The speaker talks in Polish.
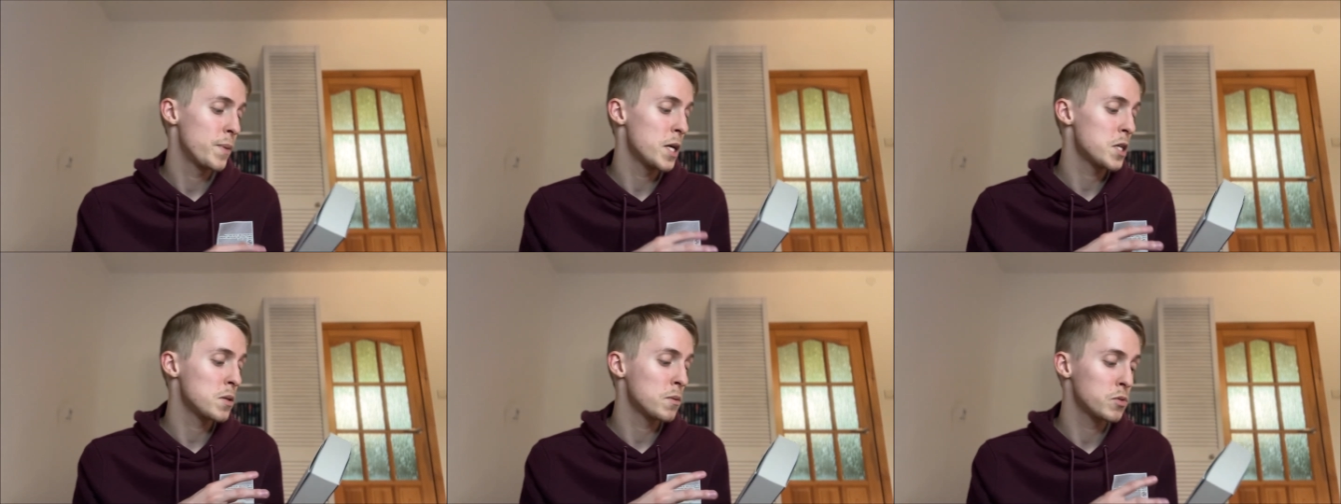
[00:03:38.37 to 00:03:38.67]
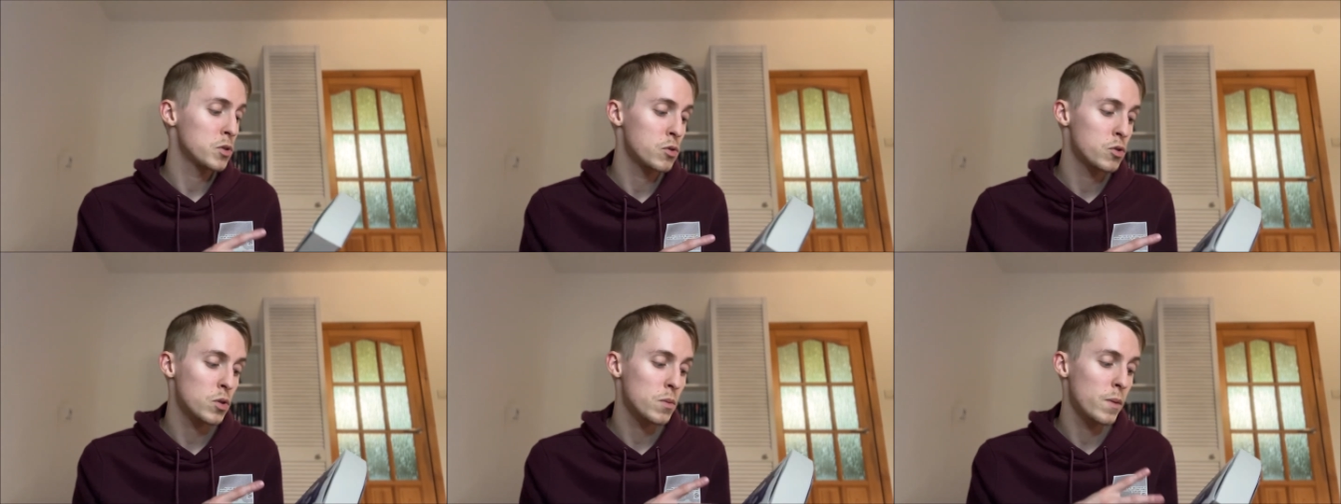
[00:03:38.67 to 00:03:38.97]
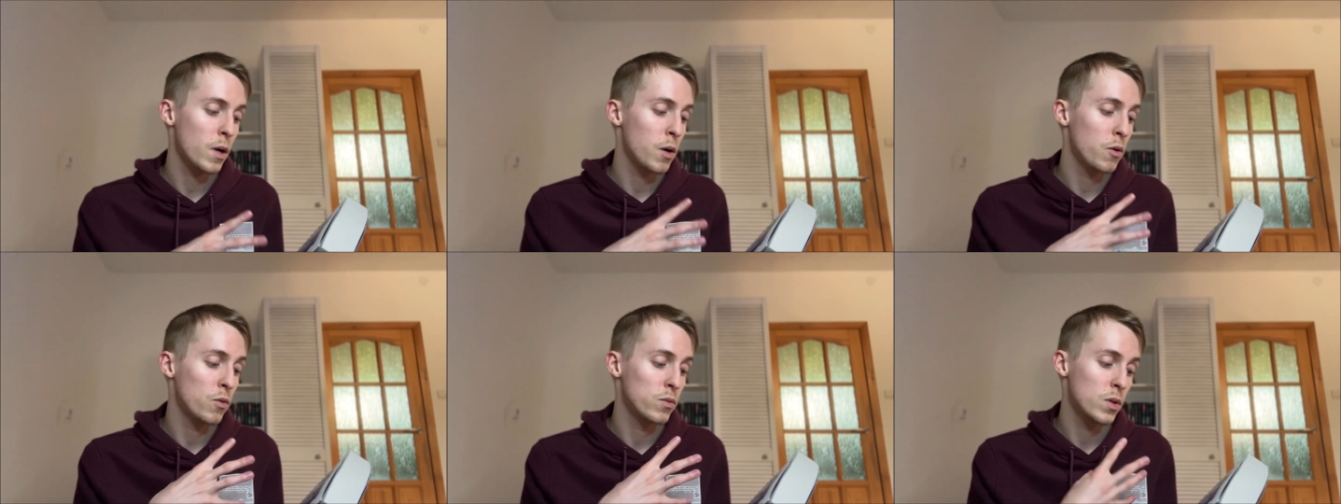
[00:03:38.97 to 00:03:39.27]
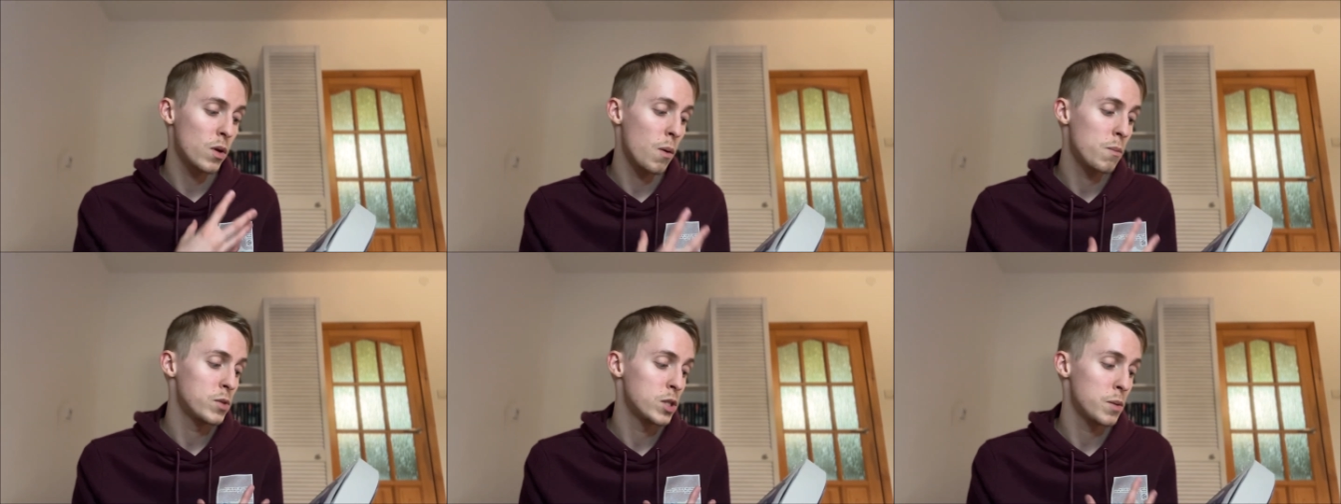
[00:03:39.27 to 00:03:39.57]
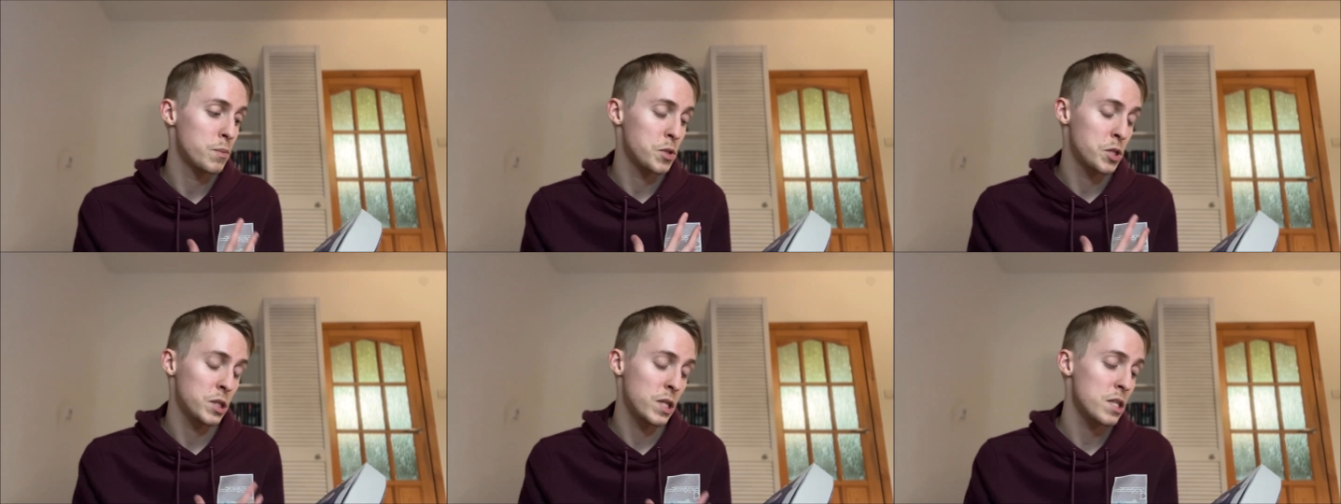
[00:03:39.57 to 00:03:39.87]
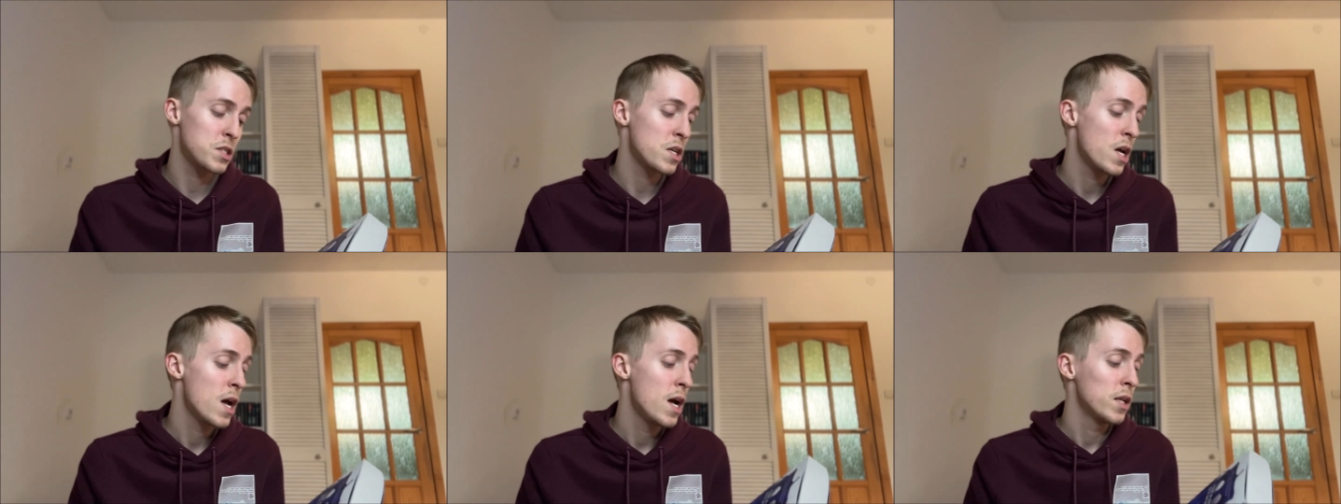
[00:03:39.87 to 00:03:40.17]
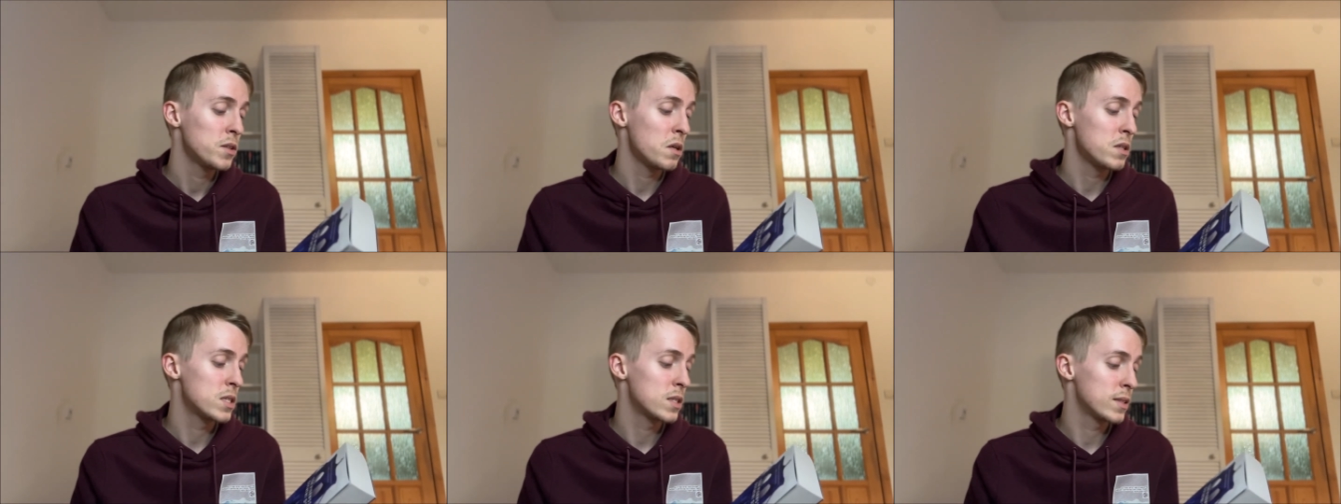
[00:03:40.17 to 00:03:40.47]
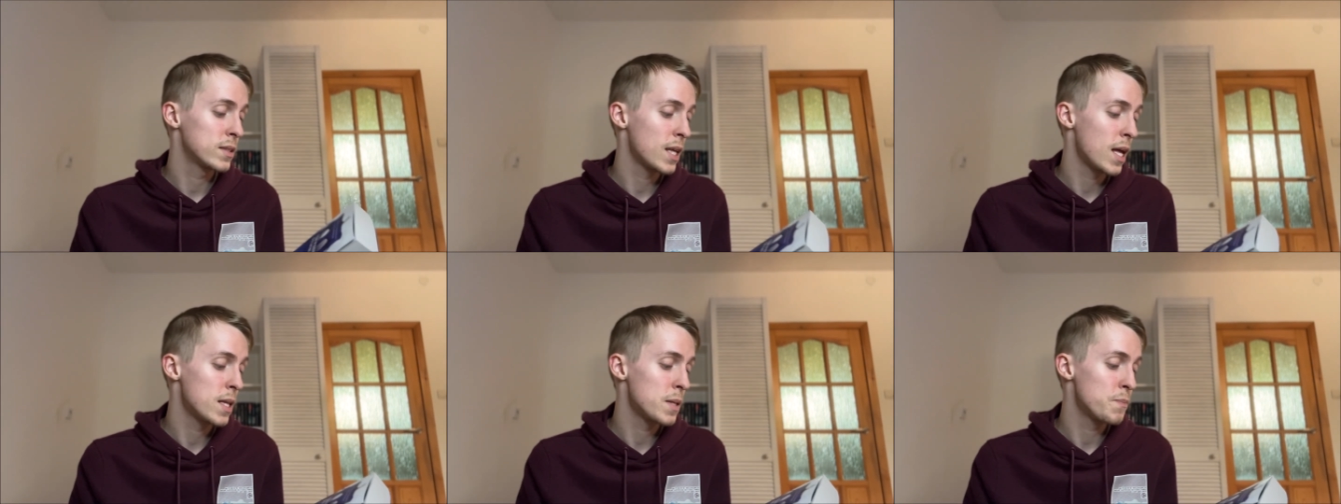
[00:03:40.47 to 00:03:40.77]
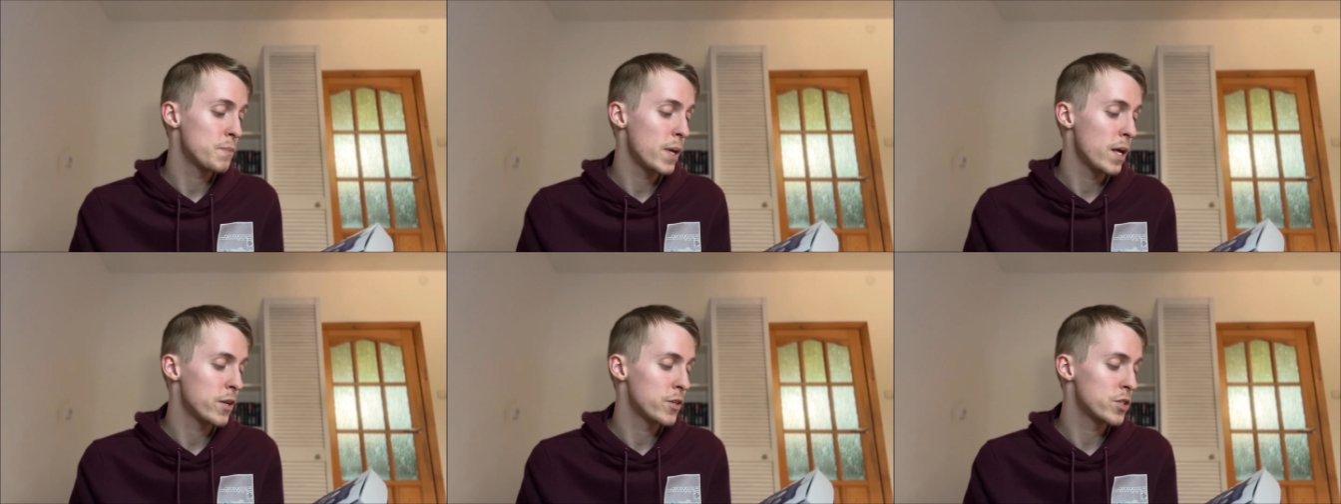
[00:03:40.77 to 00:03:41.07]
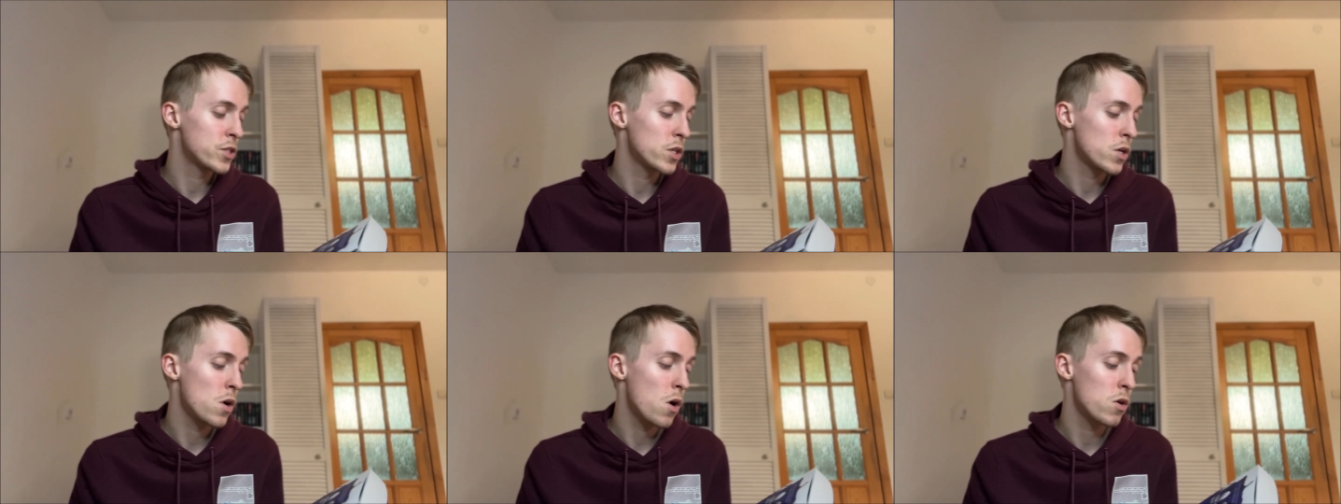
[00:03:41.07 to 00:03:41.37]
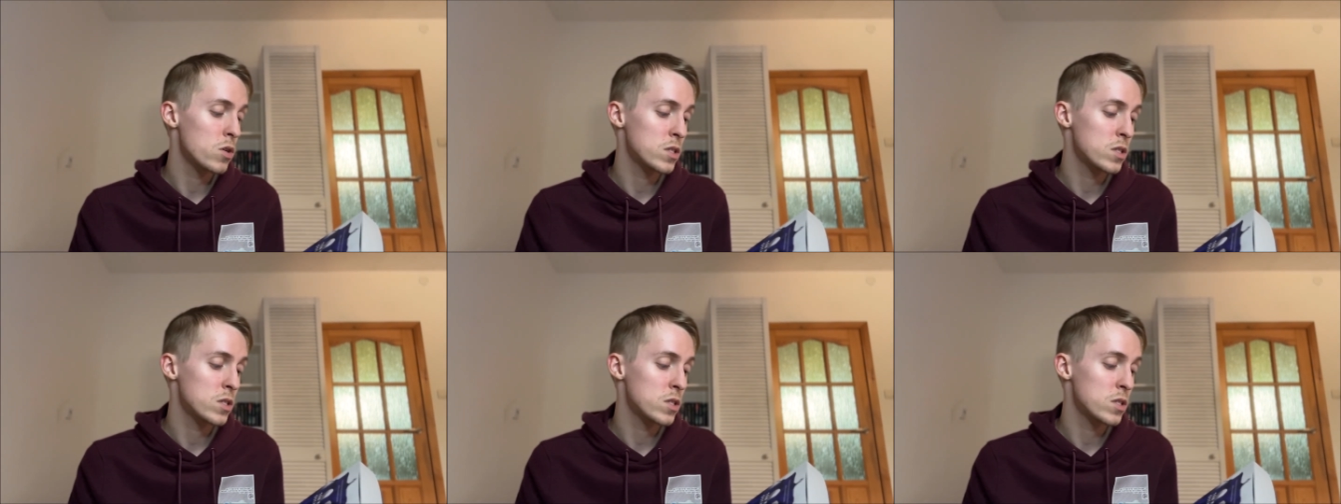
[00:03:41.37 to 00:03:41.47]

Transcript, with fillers: pierwszą książką, jaką udało mi się przeczytać, to jest ten pierwszy,